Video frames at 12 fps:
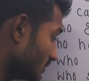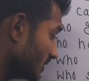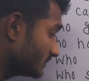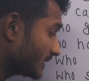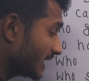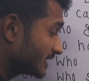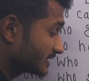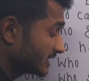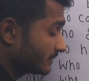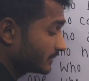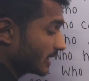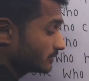हु लिव्स एट
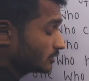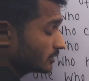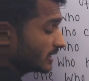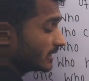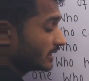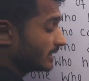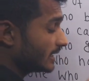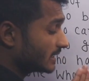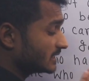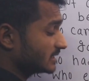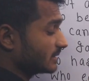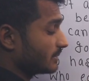सेम टाइम जो कि एक
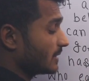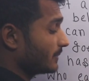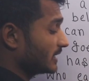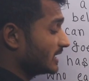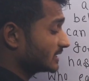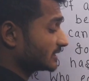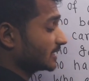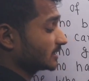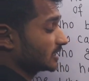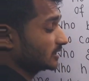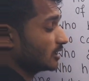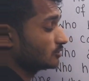ही समय पर एक साथ
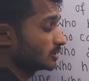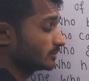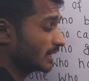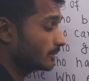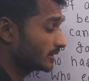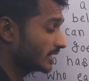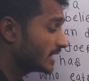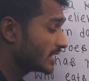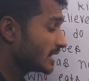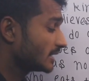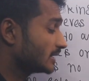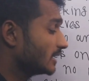रहता है उसे हम क्या बोलेंगे
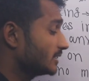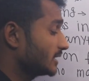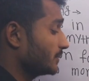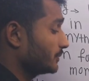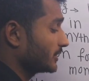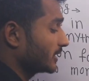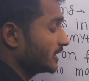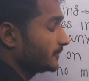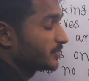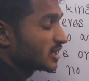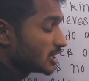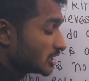
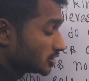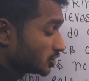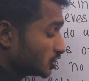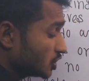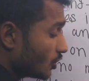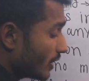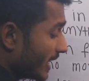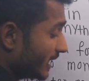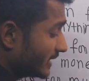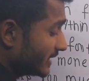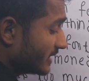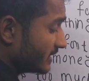कंटेम्प्ररी सीओ
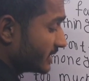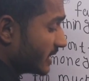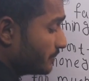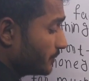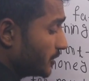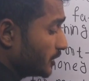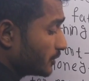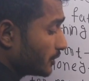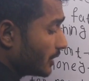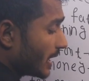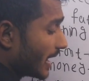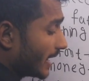एन टी ई एम पी
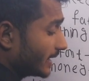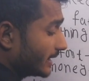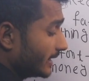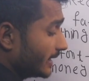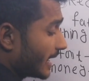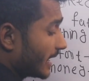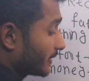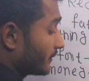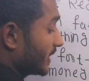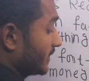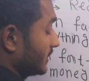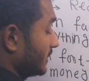ओ आर ए आर
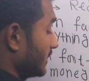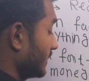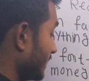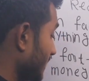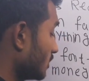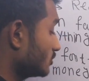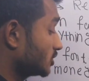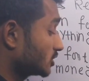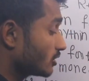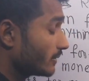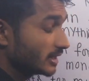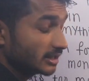वाई ठीक है
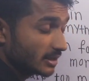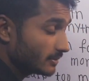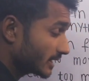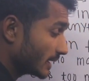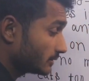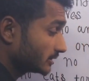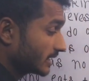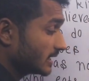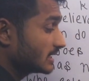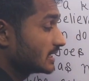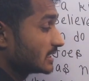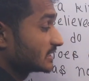जिसको हम हिंदी में क्या बोलते
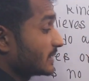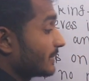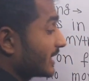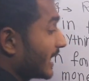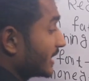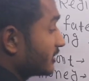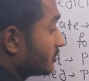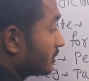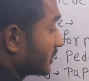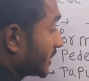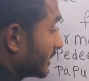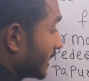हैं समाकालीन
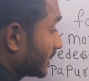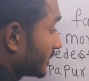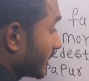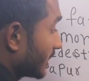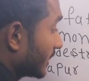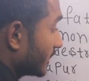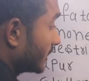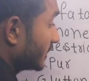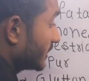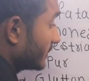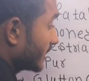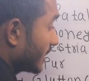बोलते हैं याद रखिएगा
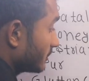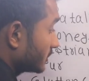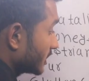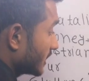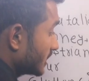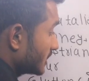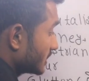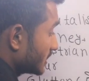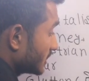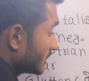हिंदी में क्या बोलते हैं